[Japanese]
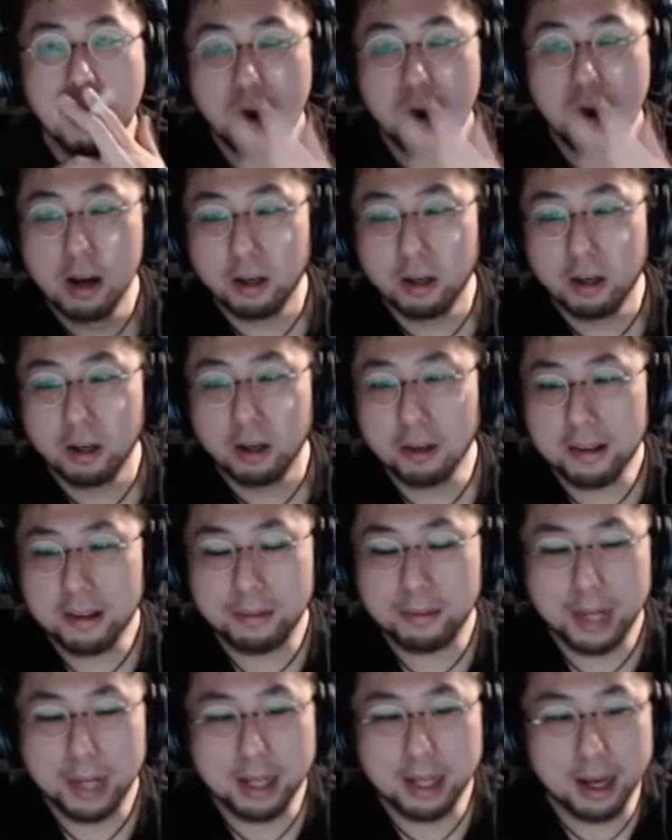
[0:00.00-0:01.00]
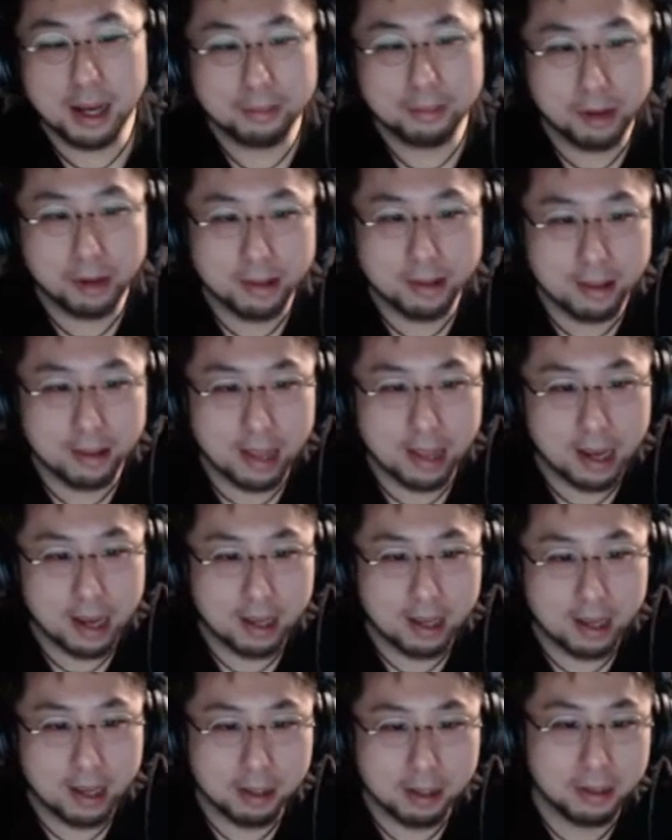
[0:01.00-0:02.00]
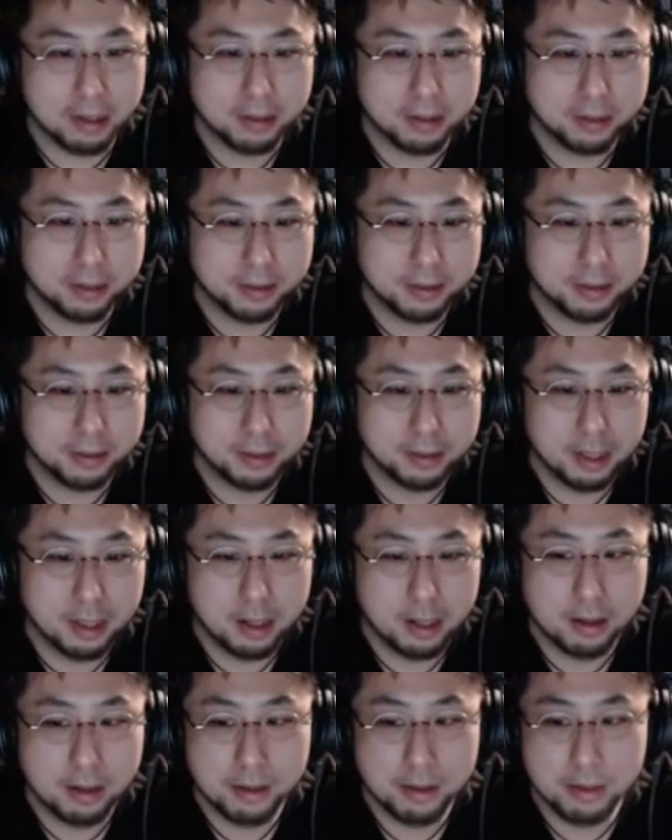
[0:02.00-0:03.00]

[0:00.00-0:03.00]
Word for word: 小田井さん、バーガープレゼントありがとう。